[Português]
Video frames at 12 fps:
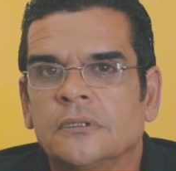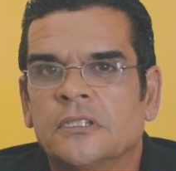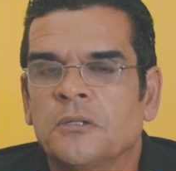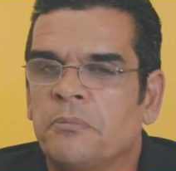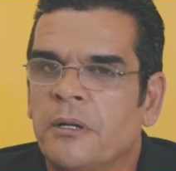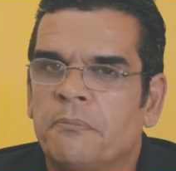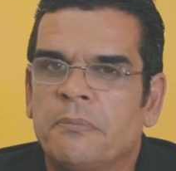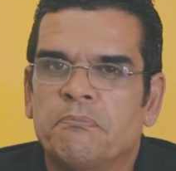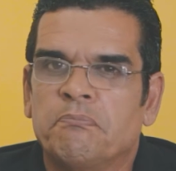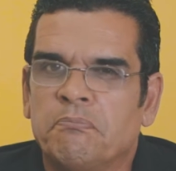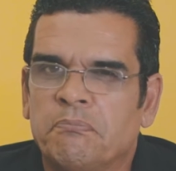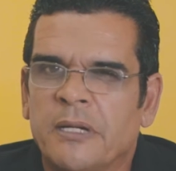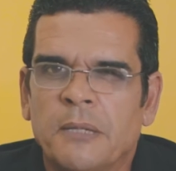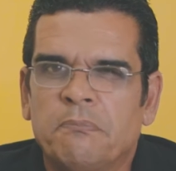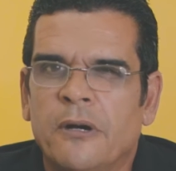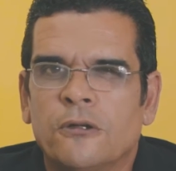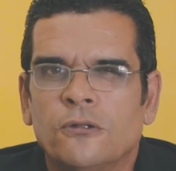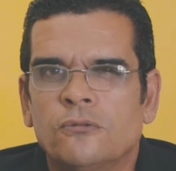que pre
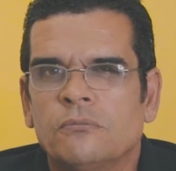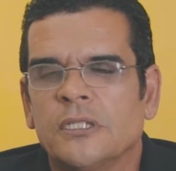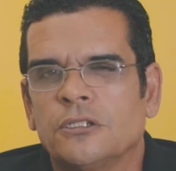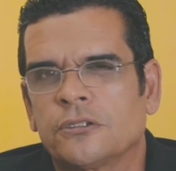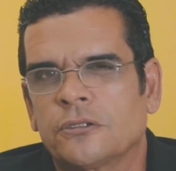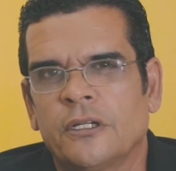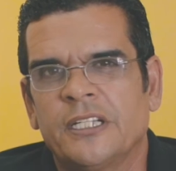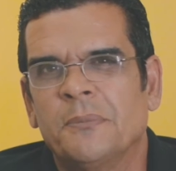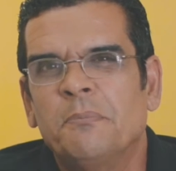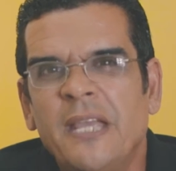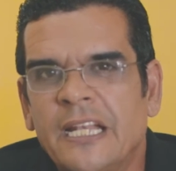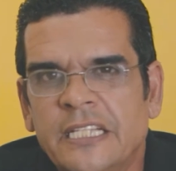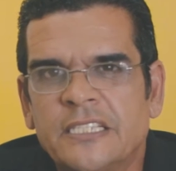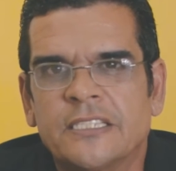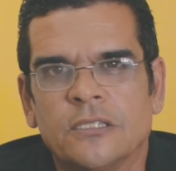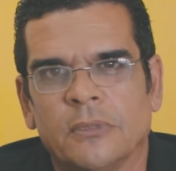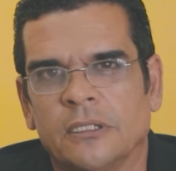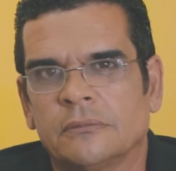preparou uma história
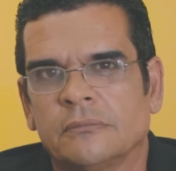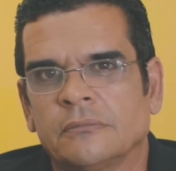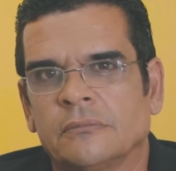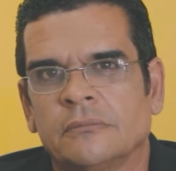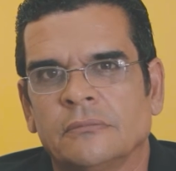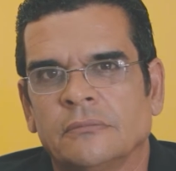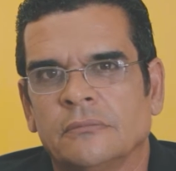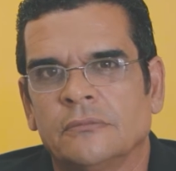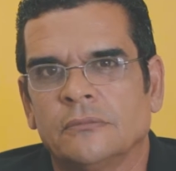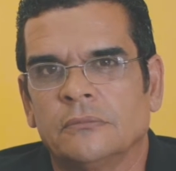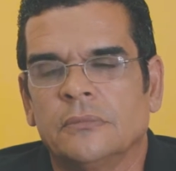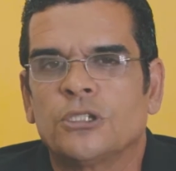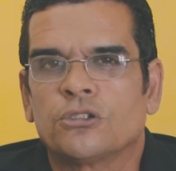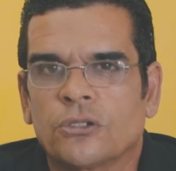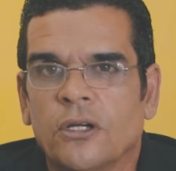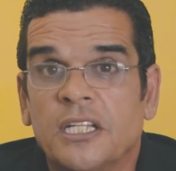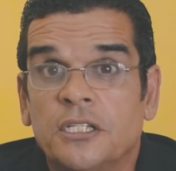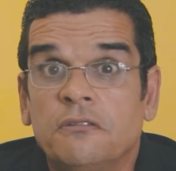belíssima, uma
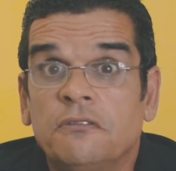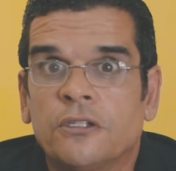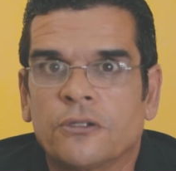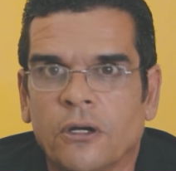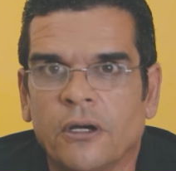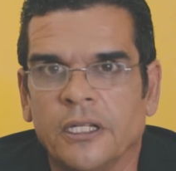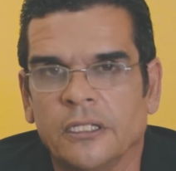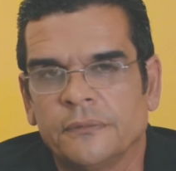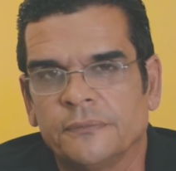história de vitória.